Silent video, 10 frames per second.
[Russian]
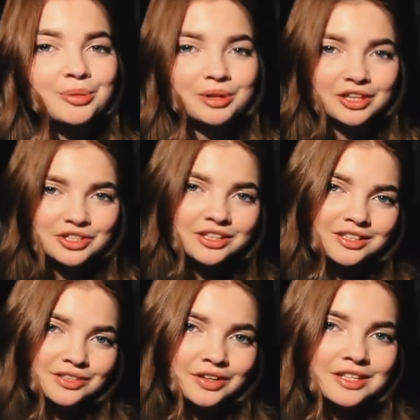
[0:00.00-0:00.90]
Приложение
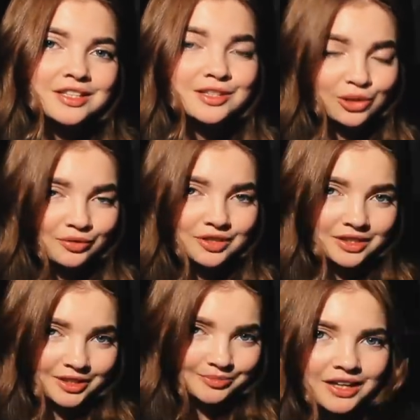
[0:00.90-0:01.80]
называется «Слово
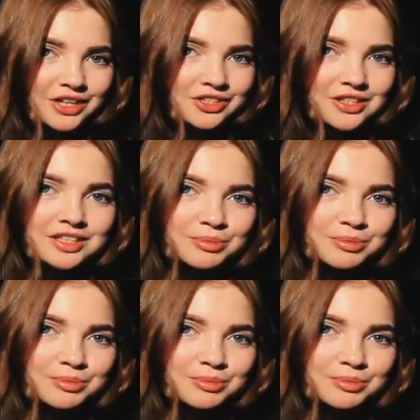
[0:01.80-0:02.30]
дня». Каждый день